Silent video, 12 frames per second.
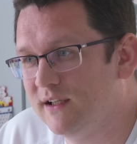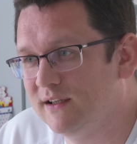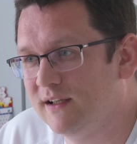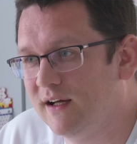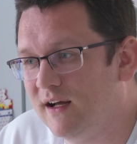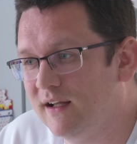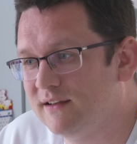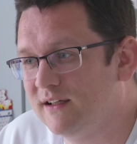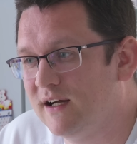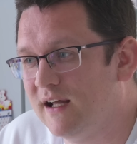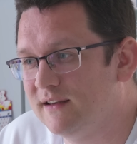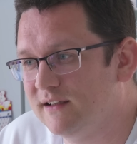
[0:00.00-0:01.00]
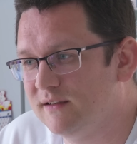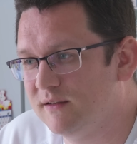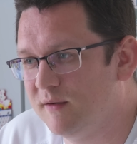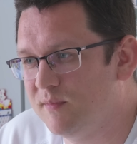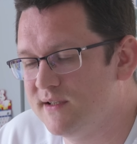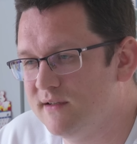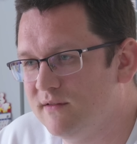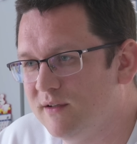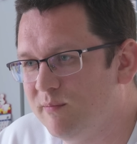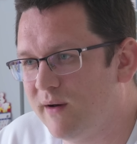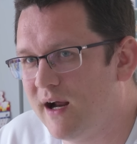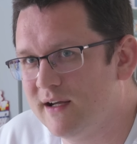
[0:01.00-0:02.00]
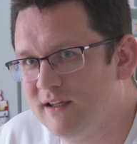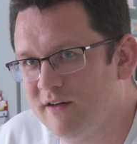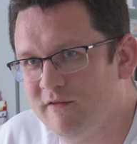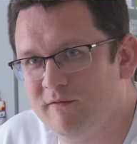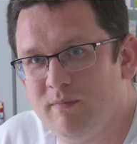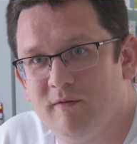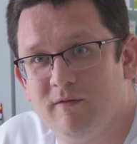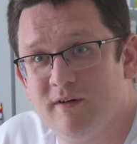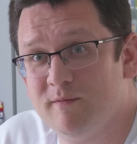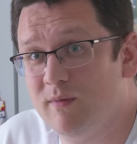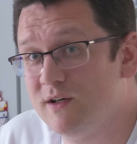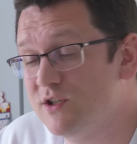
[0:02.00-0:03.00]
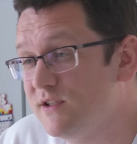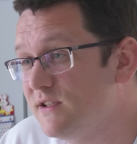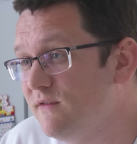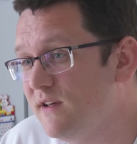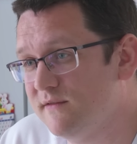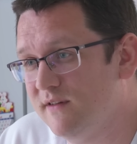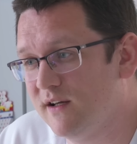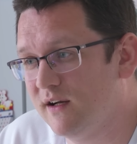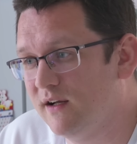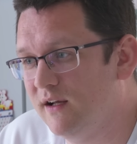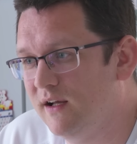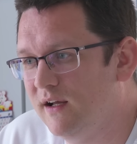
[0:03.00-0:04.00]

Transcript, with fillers: это откат от репрессивных практик в большинстве сферах.